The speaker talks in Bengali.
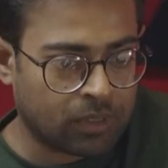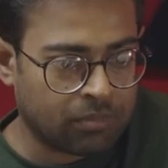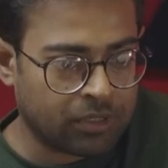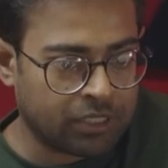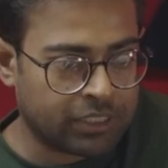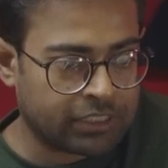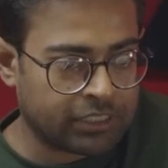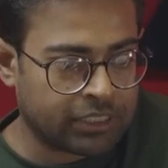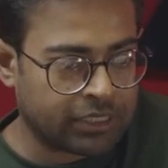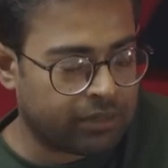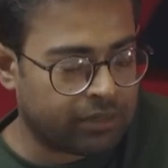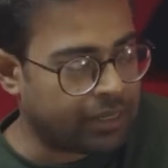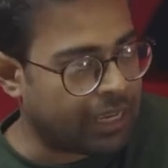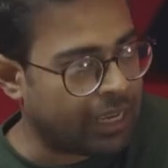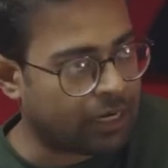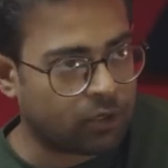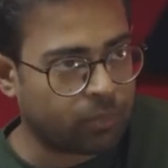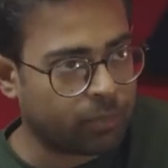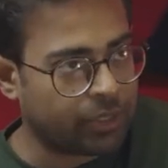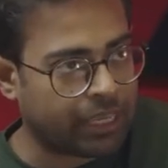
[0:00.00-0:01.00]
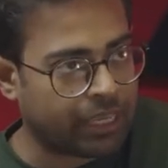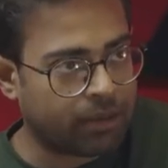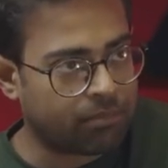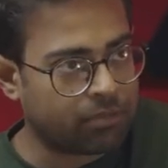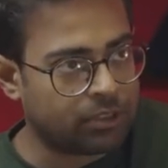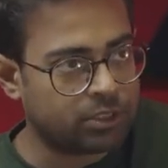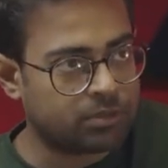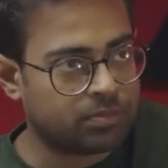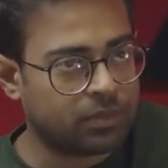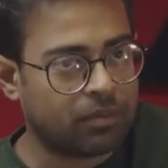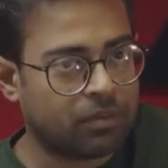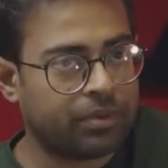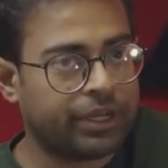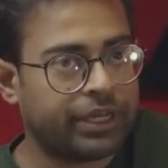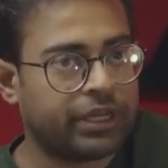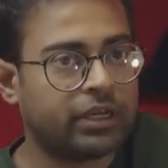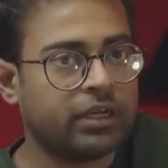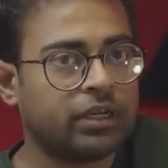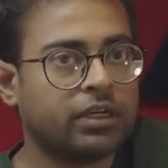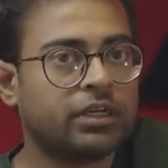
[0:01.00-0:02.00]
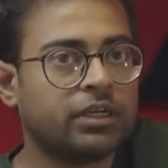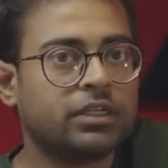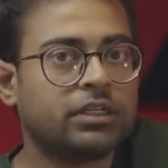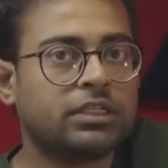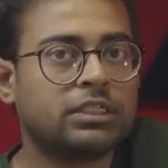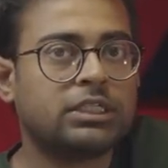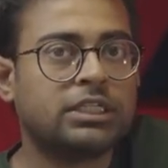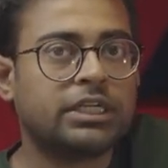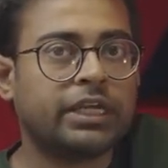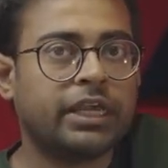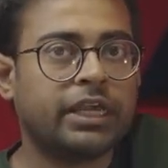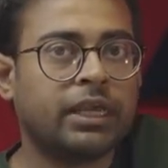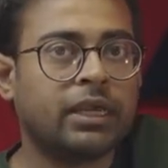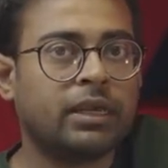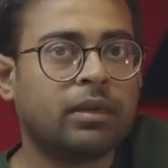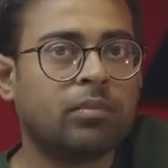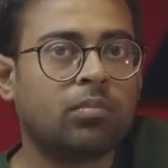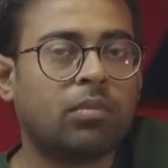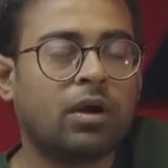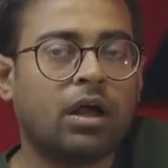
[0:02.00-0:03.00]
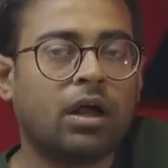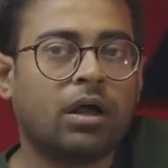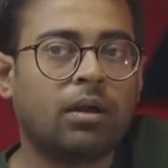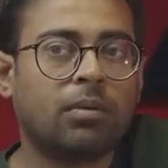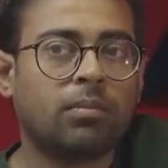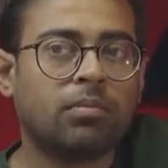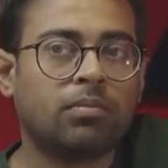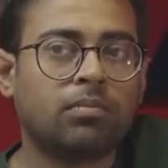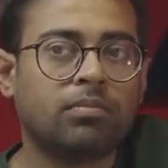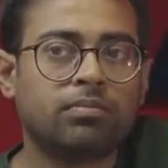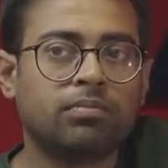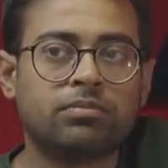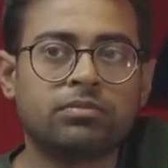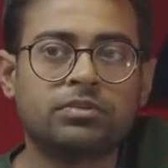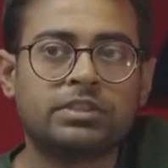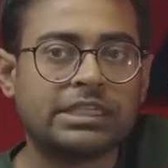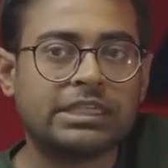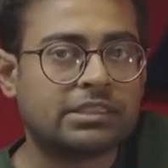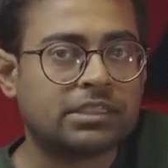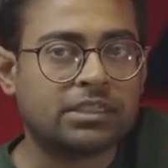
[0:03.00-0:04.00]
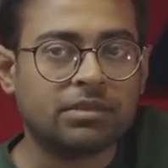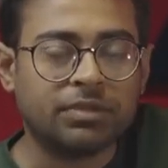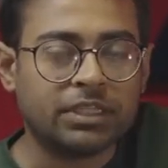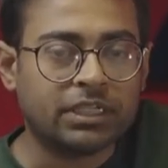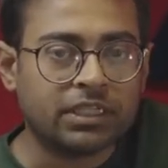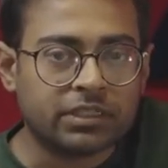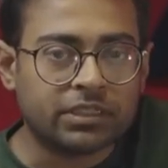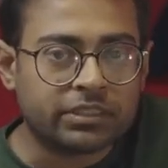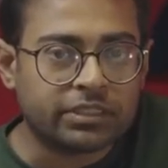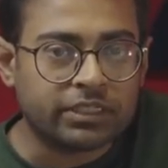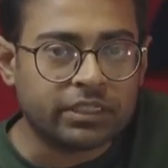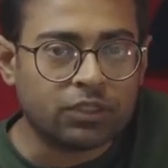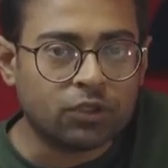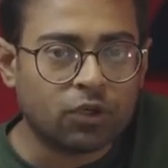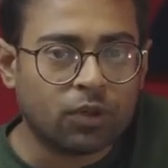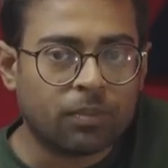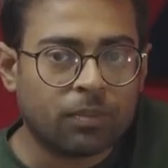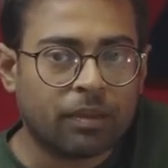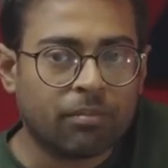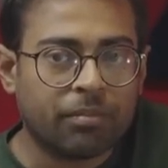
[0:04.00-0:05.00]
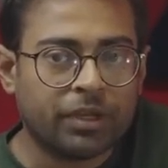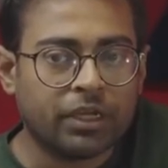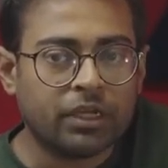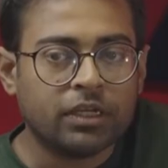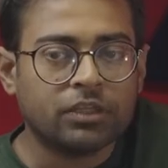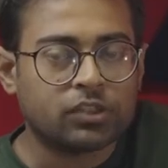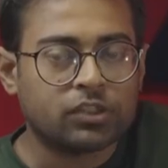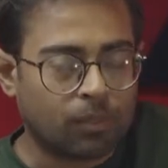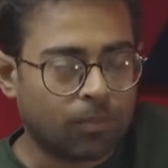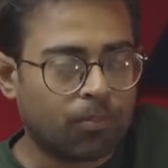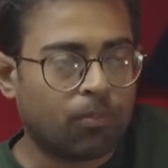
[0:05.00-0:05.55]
পাবে সে অ্যাটমিক হ্যাবিটস পাবে সে সিক্সটি মিনিট সিইও পাবে সো